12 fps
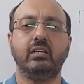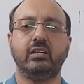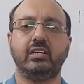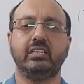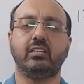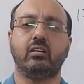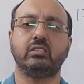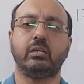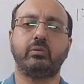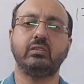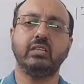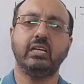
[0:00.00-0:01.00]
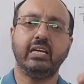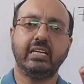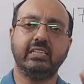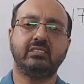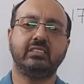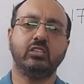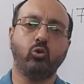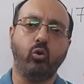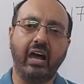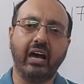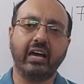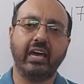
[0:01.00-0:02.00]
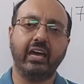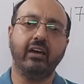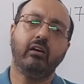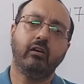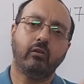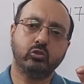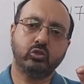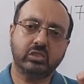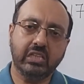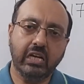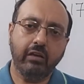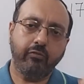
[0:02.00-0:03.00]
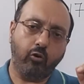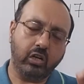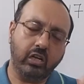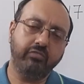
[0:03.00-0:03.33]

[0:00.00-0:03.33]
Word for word: टीसीआर रिसेप्टर्स इससे जो लक है वो सीडी फोर्टी